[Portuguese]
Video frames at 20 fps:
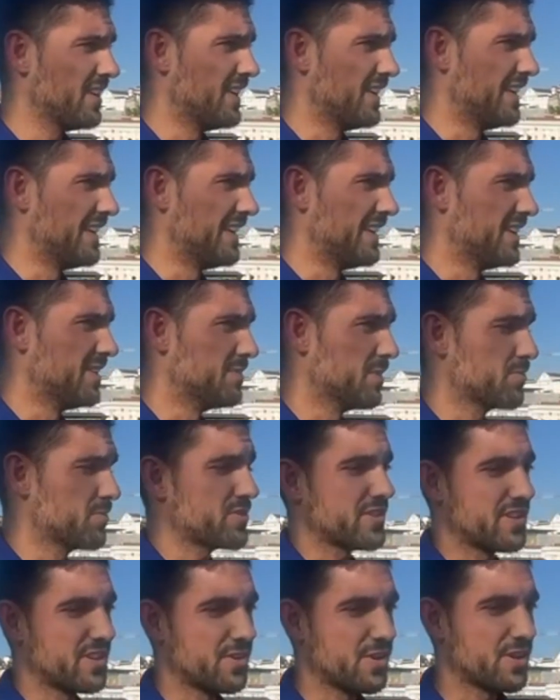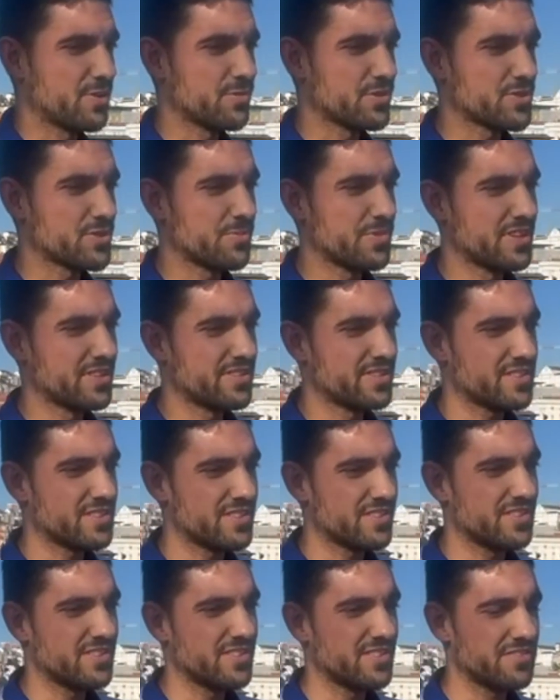Uh, vamos ter agora duas semanitas
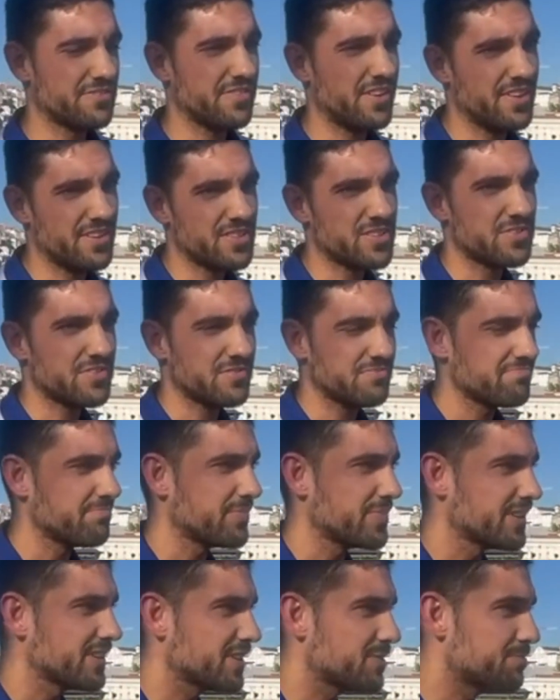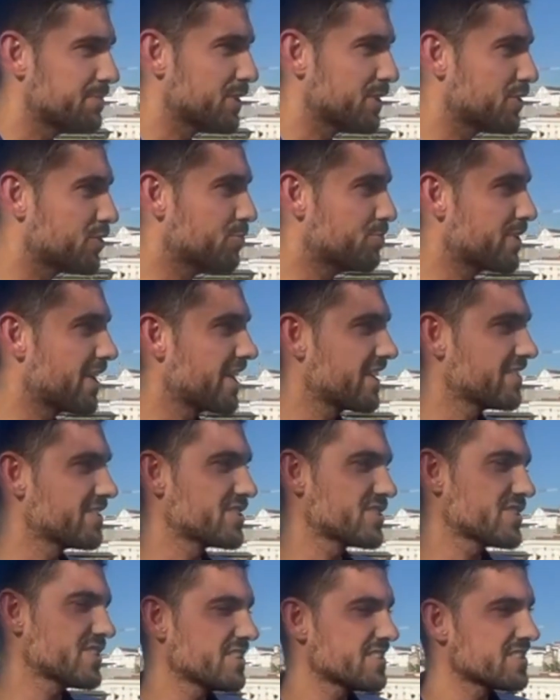de, férias para, para, recuperar
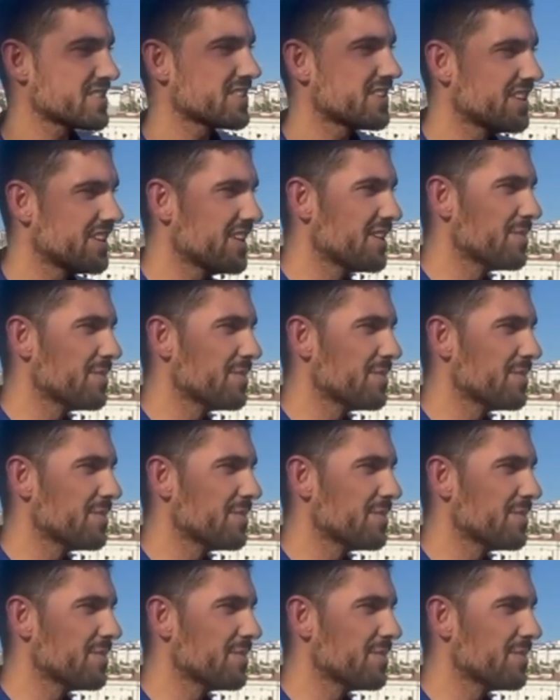energias,